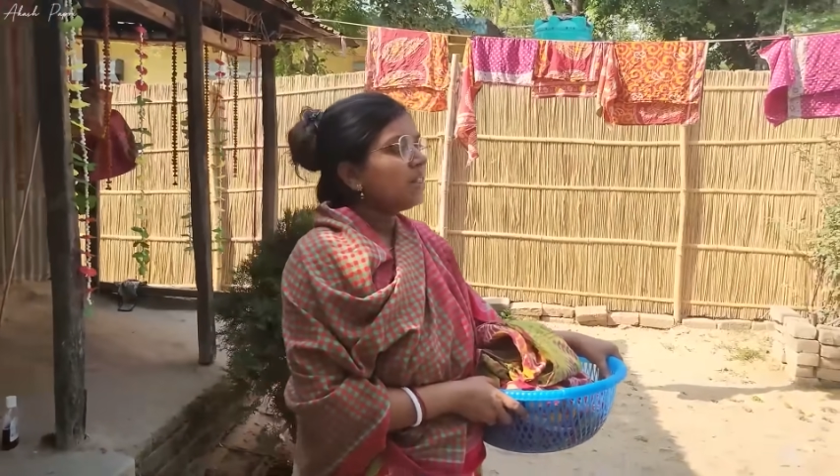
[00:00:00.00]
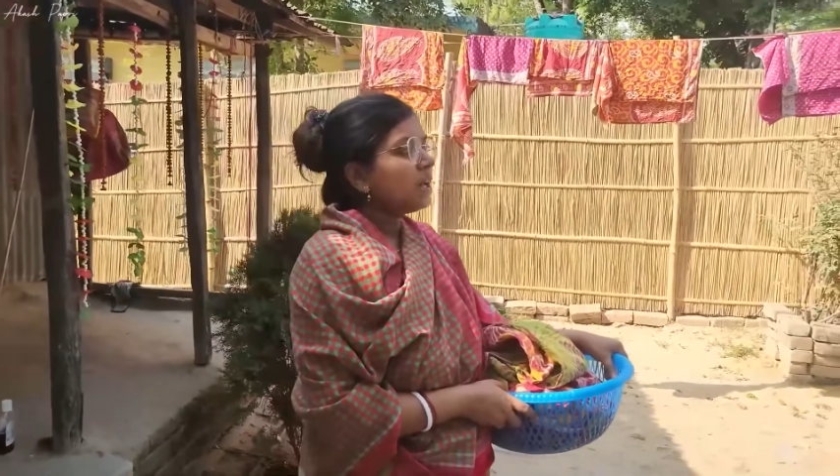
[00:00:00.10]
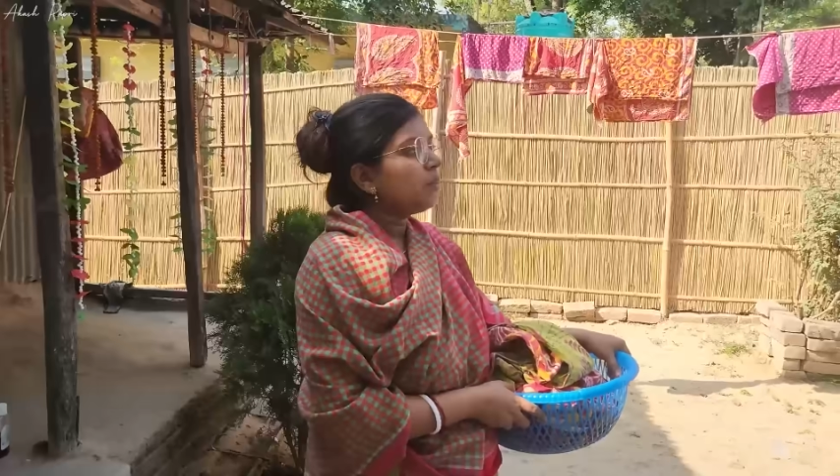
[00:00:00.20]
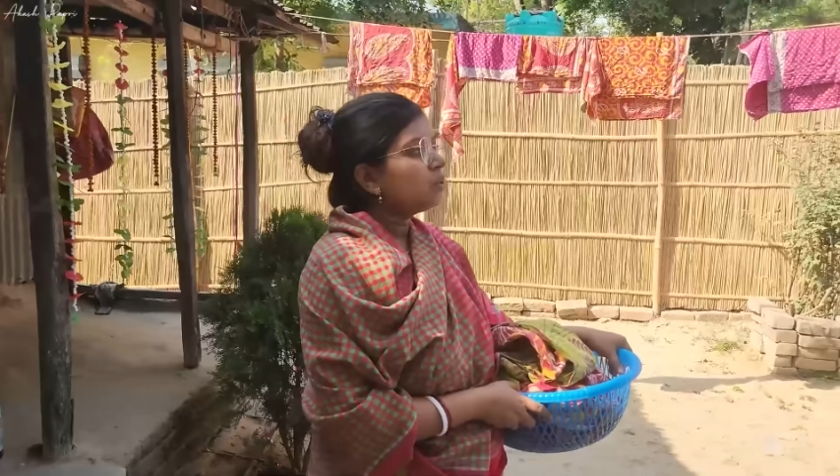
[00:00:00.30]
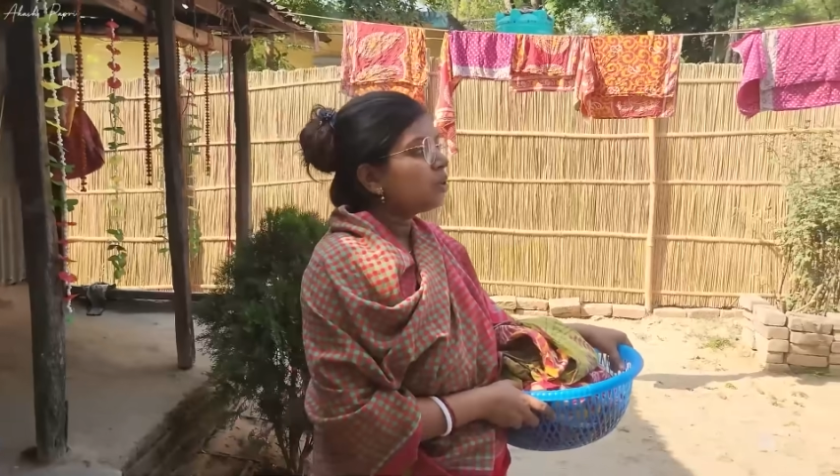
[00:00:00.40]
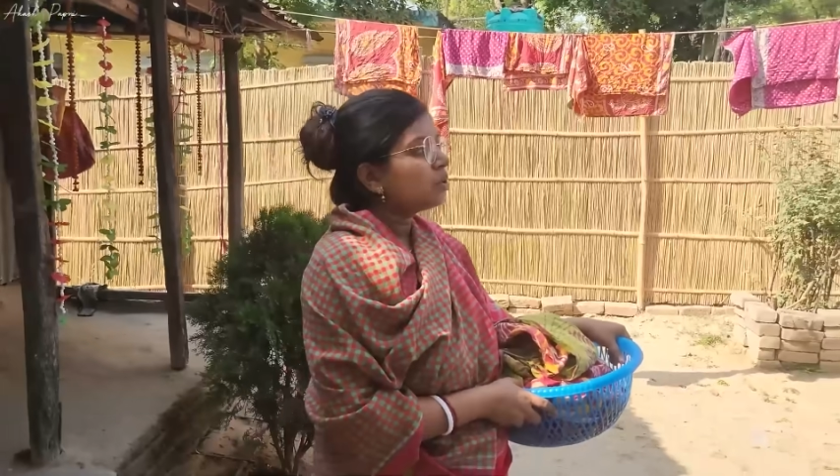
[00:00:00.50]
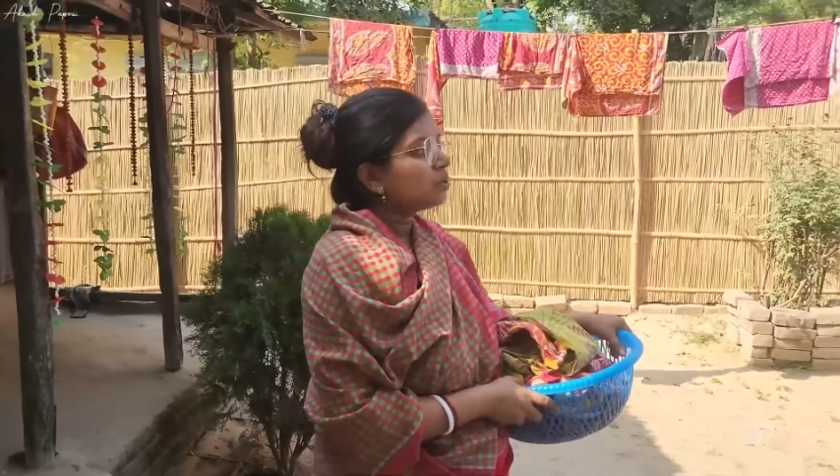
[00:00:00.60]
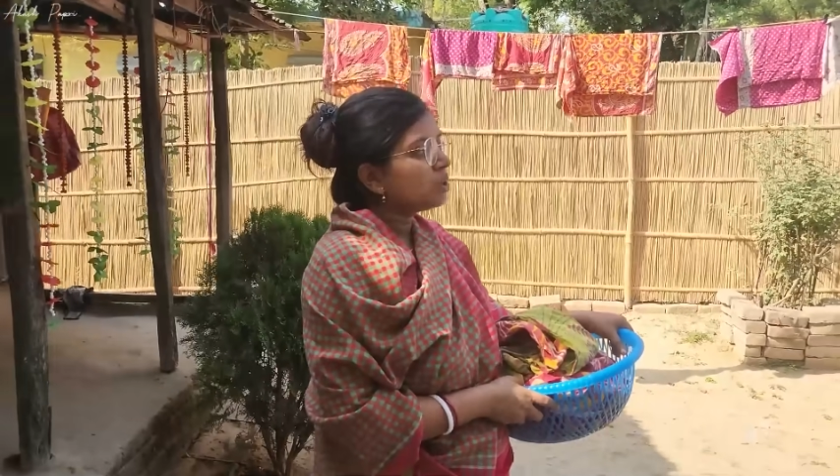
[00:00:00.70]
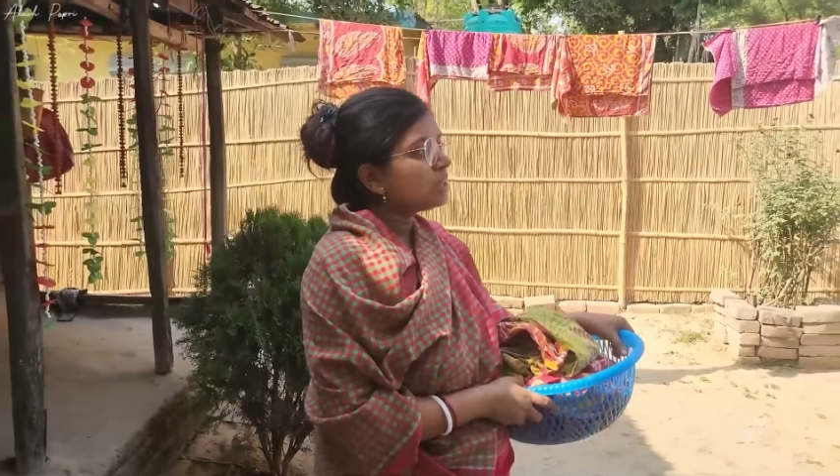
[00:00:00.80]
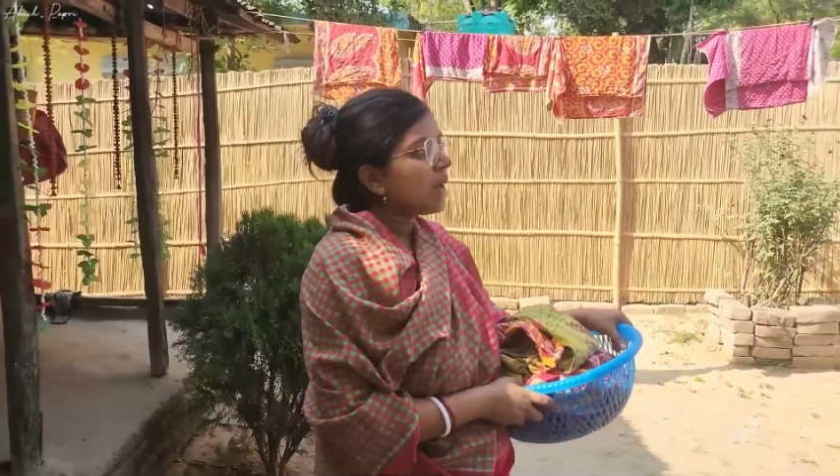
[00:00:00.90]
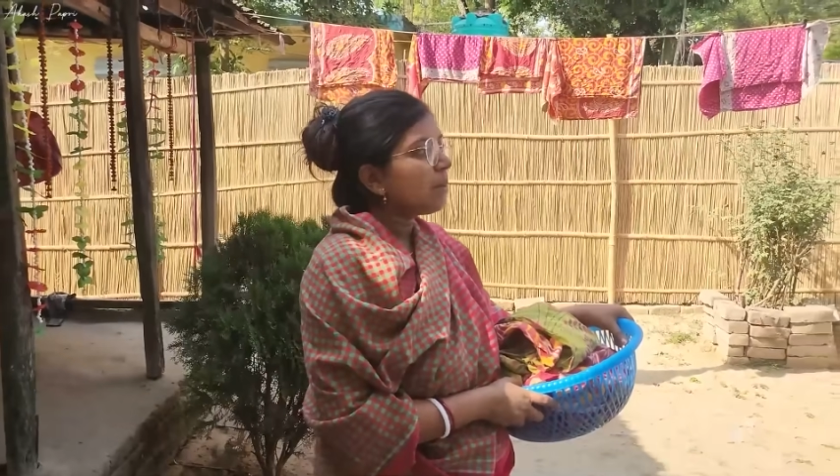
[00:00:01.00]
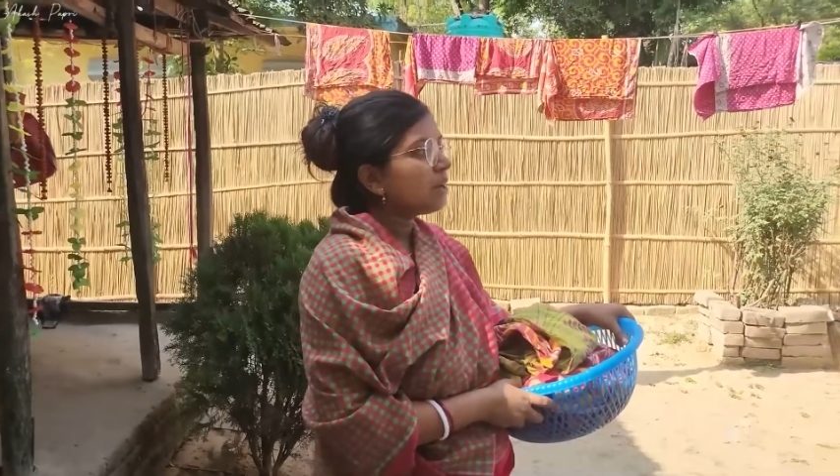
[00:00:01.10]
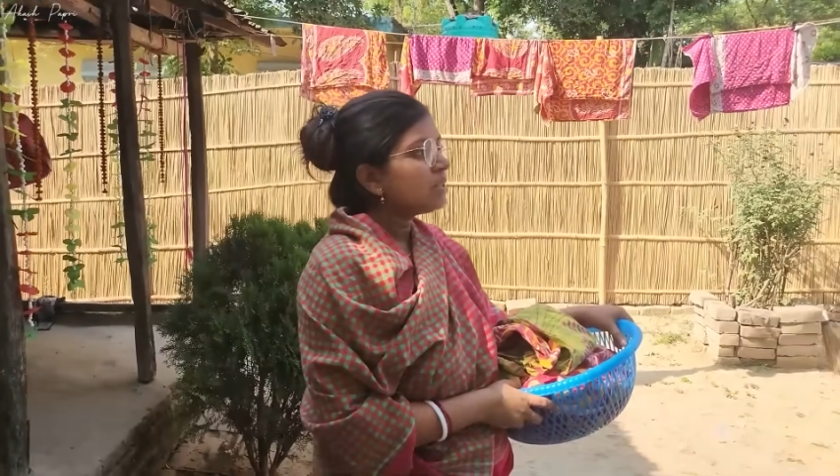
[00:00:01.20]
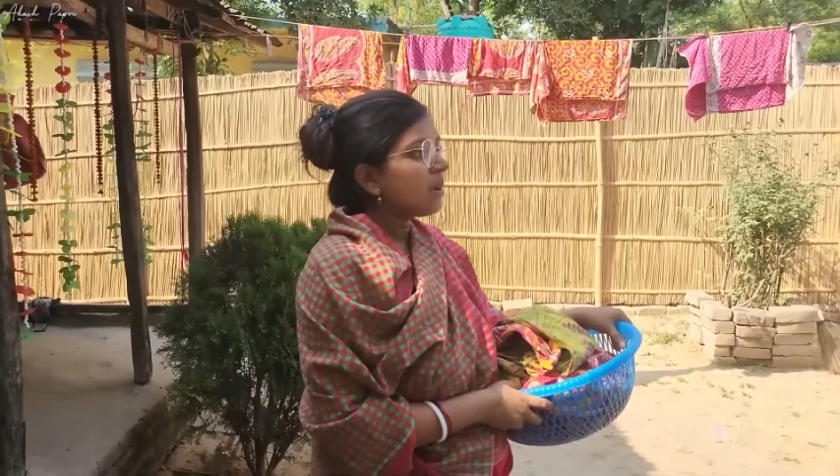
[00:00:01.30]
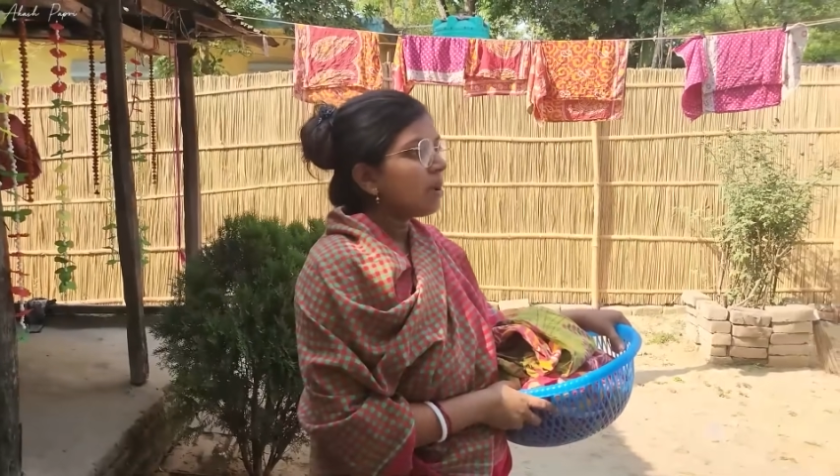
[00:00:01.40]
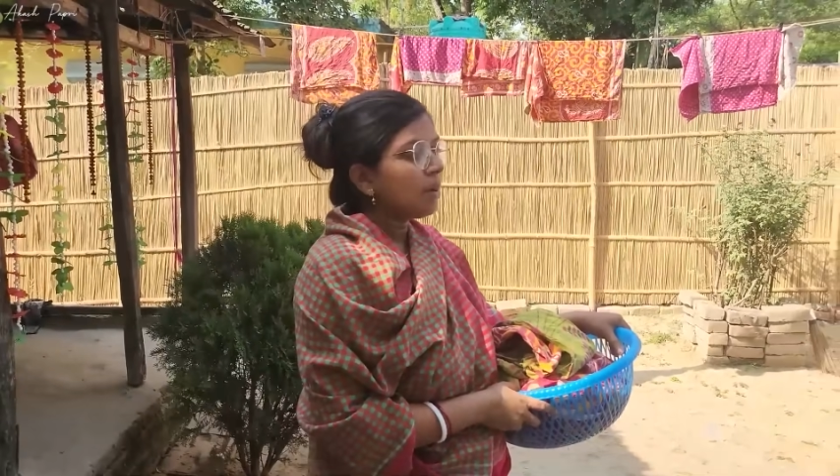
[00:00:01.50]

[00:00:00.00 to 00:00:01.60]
তারপরে ছোট ছোট জামা জামা